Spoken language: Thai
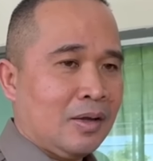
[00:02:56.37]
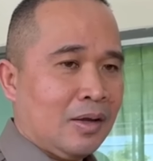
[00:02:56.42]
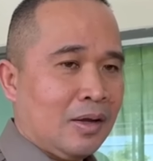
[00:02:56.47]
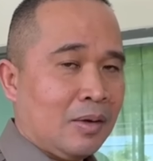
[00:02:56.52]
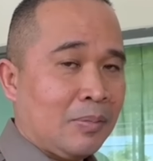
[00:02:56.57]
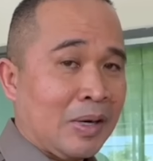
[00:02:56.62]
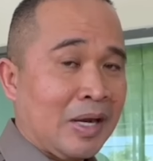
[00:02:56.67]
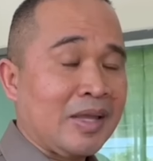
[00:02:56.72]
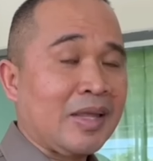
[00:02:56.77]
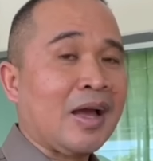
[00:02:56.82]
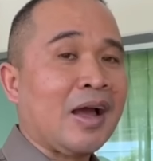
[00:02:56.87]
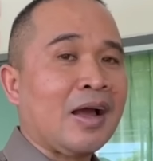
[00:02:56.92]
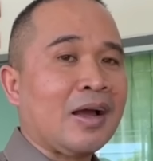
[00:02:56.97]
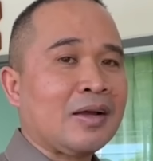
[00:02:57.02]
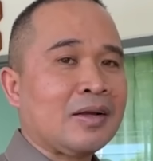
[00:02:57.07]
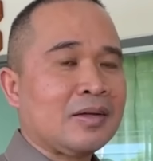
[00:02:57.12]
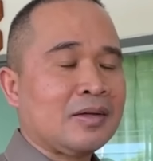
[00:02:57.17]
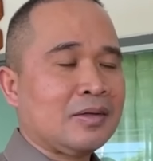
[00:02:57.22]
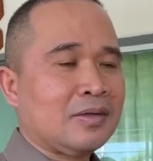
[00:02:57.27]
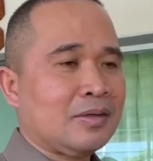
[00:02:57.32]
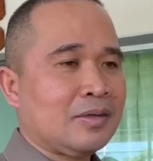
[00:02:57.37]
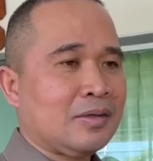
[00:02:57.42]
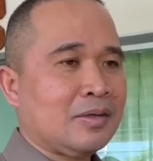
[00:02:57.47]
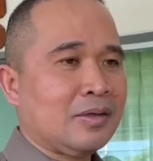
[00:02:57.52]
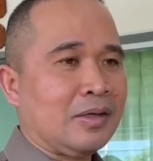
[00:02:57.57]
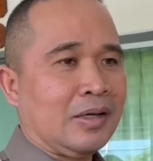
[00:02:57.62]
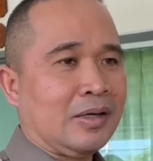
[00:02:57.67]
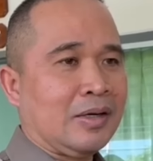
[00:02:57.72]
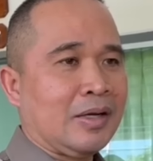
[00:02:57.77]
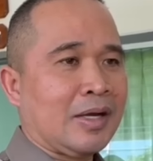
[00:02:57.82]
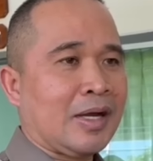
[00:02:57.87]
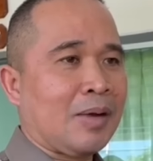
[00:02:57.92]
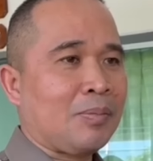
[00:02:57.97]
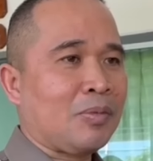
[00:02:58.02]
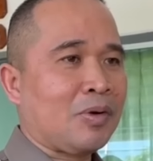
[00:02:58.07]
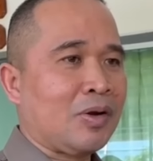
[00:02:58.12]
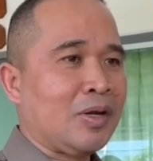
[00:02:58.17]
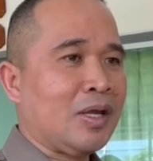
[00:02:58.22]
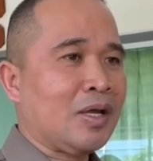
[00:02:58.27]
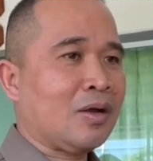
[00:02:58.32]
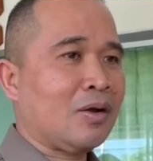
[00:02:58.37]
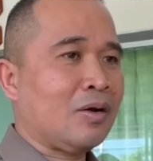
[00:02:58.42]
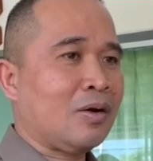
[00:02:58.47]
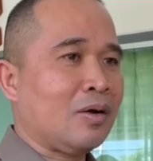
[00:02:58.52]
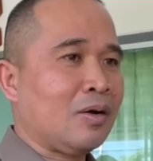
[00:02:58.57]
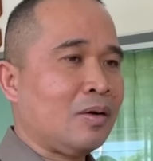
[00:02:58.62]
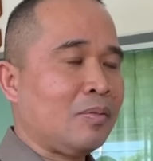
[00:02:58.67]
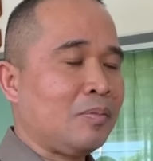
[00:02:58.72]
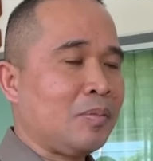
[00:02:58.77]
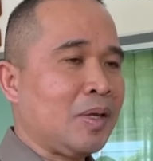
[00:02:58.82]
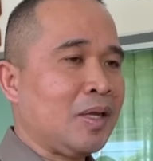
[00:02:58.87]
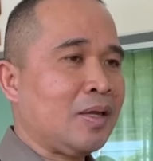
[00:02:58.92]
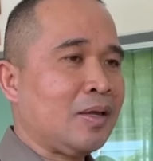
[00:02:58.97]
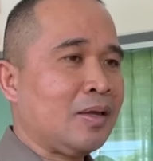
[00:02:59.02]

ภรรยานะครับคนนี้ก็มี